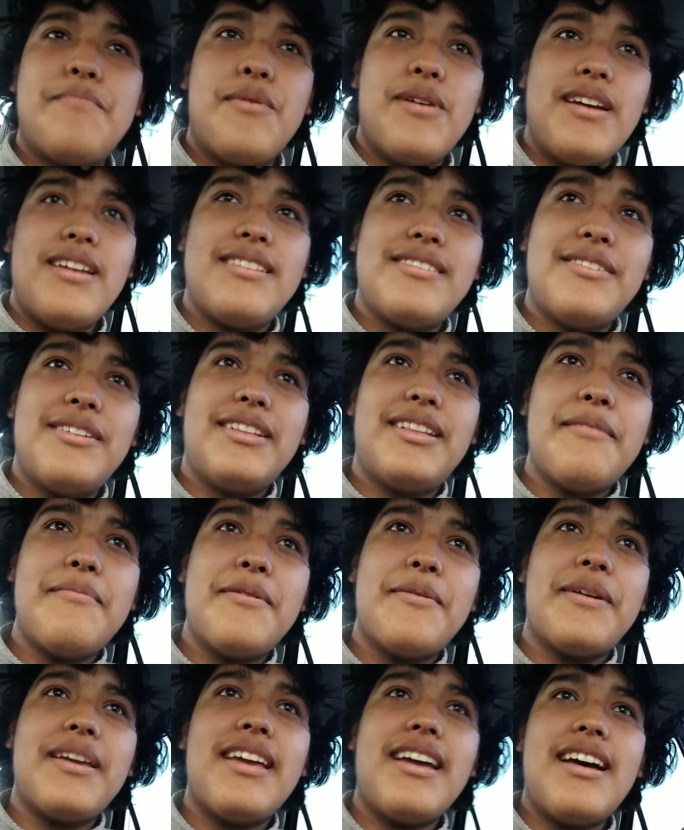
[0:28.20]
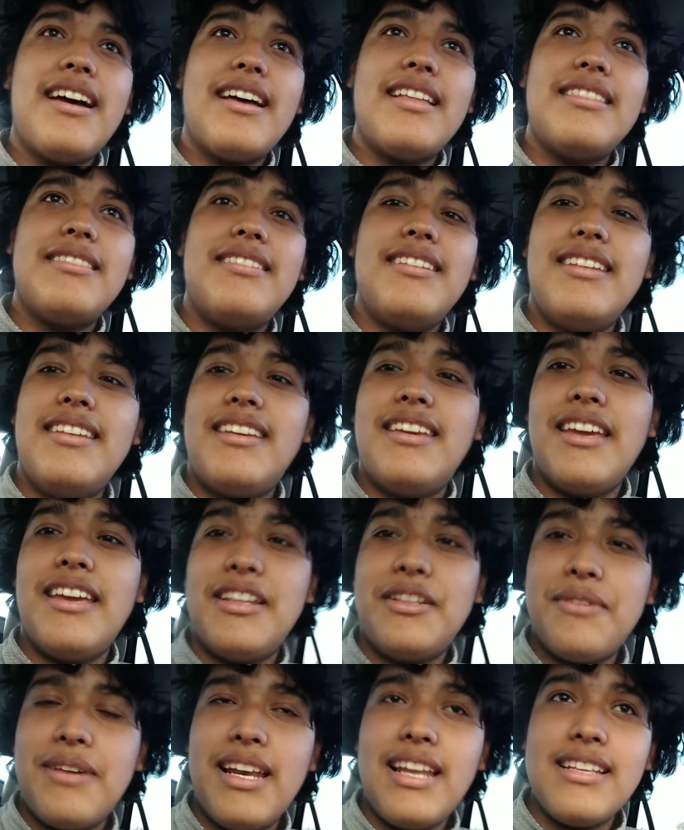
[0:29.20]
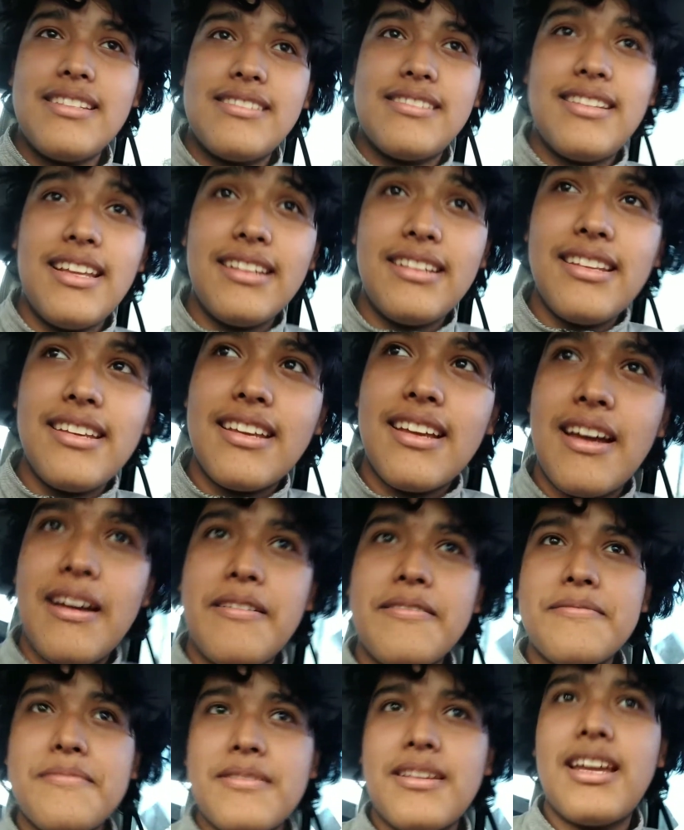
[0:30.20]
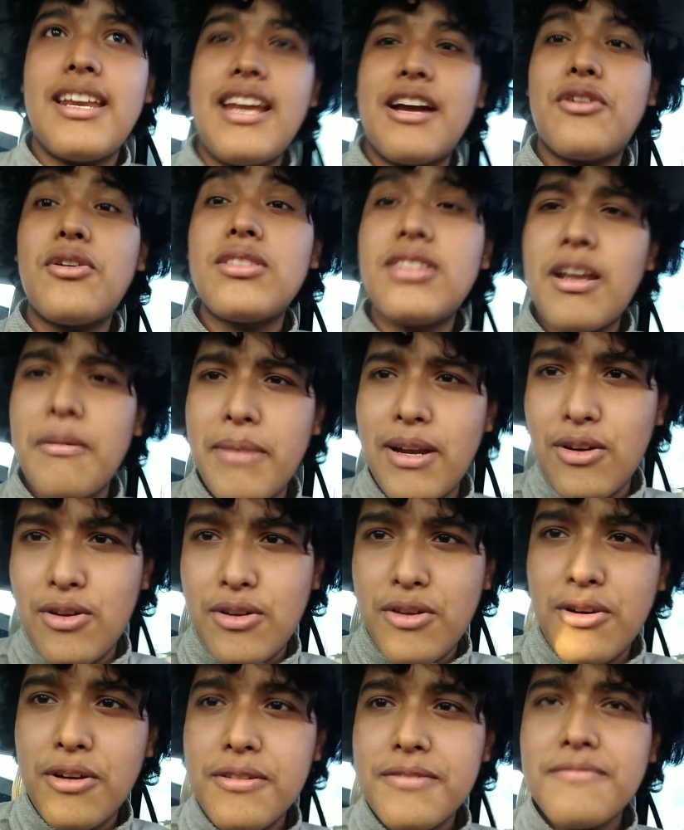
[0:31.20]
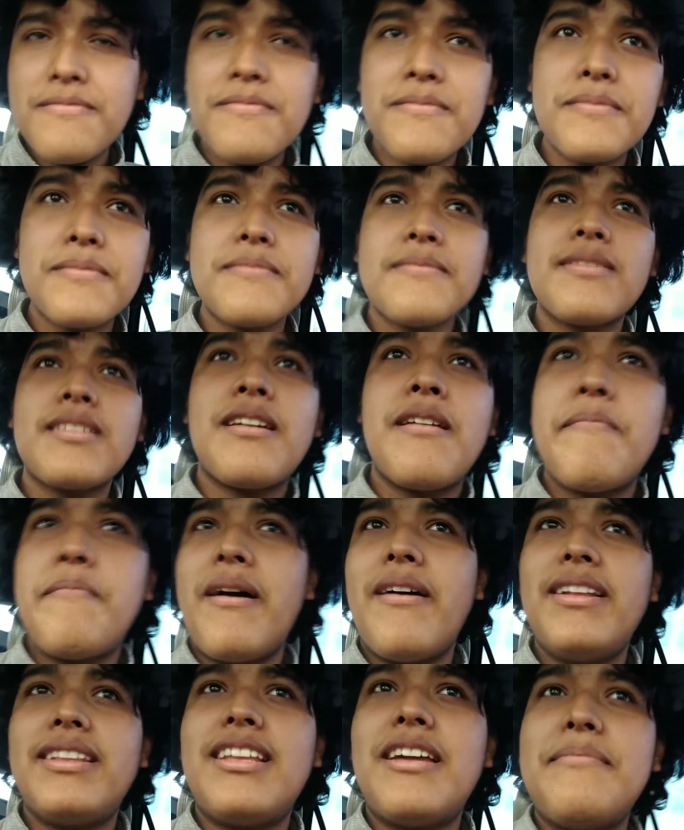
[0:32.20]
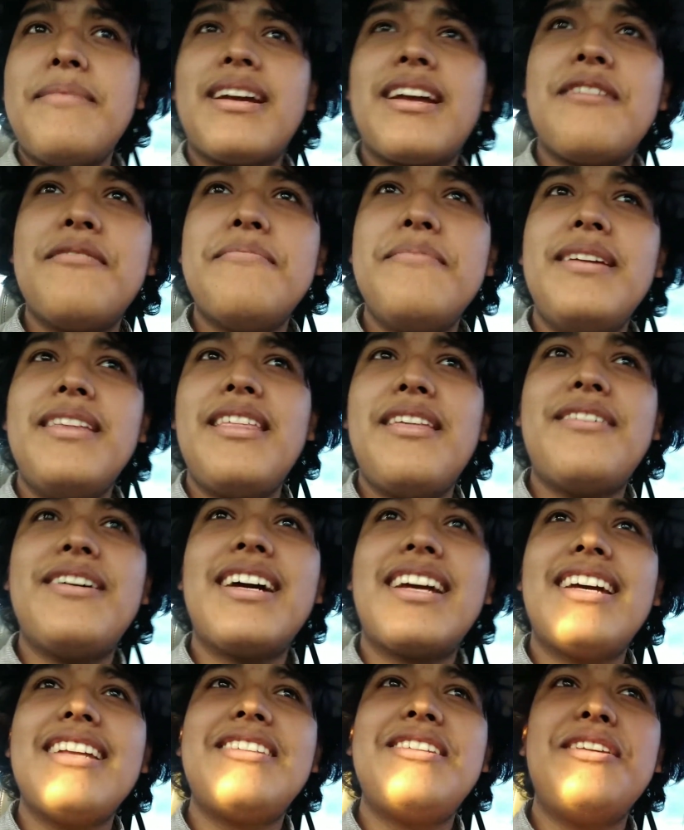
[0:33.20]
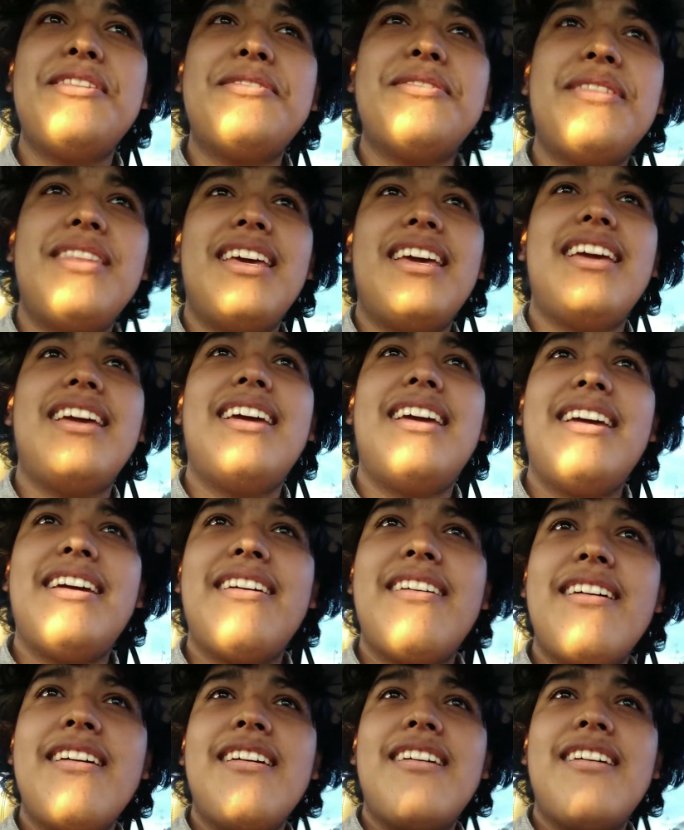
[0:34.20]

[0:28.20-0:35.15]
pues ahorita me voy dirigiendo a la estética. Quería cortármelo yo para aventarme acá un video acá chido de